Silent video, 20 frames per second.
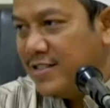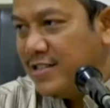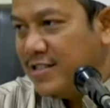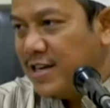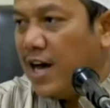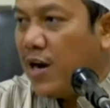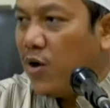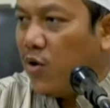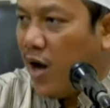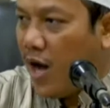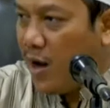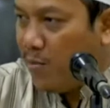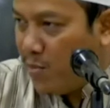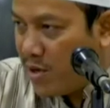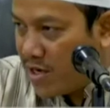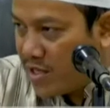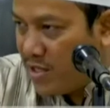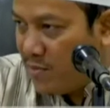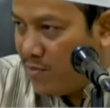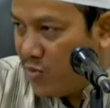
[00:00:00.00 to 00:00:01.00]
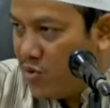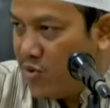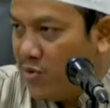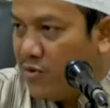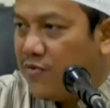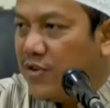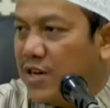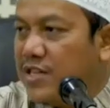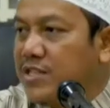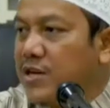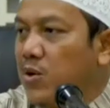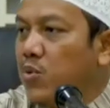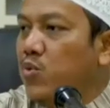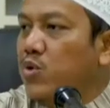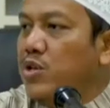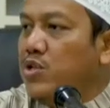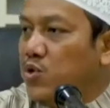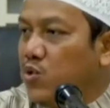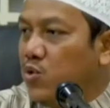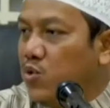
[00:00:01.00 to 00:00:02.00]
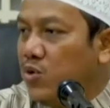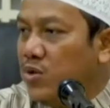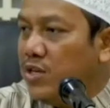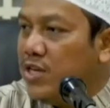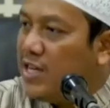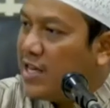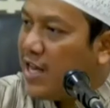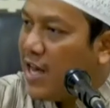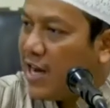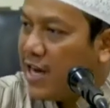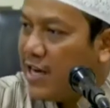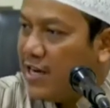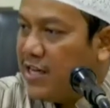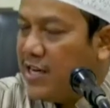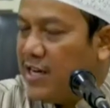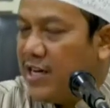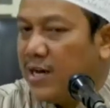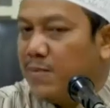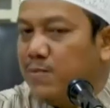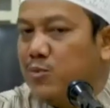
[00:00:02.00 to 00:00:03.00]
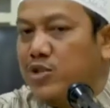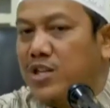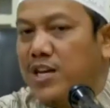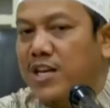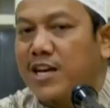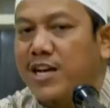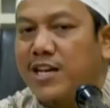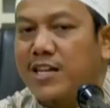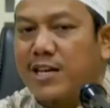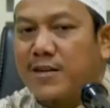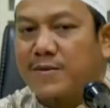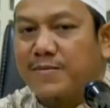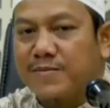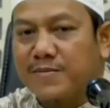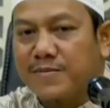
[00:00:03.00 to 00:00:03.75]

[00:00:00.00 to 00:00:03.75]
Kalau bertemu fazawiju, nikahkan dia dengan putri kalian.